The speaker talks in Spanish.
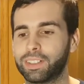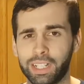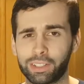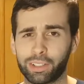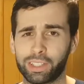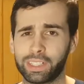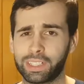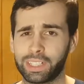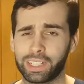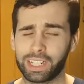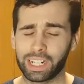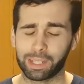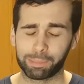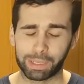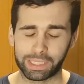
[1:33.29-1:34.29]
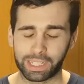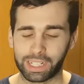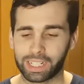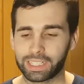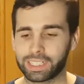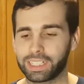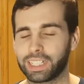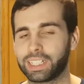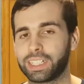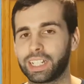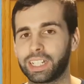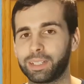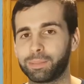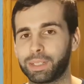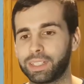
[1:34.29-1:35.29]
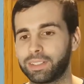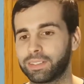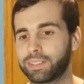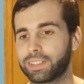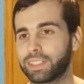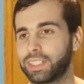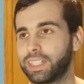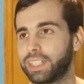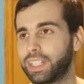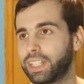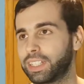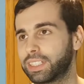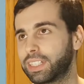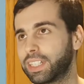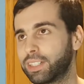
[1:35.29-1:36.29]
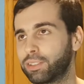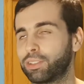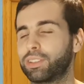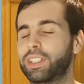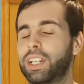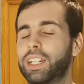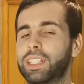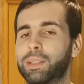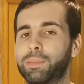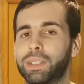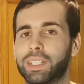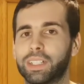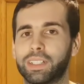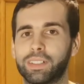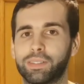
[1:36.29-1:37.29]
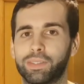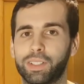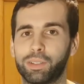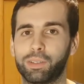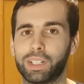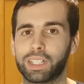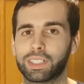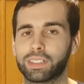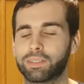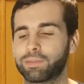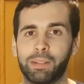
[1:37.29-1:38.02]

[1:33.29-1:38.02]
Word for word: Entonces tendría que pasar al siguiente anime y de ese encontrar también figuras.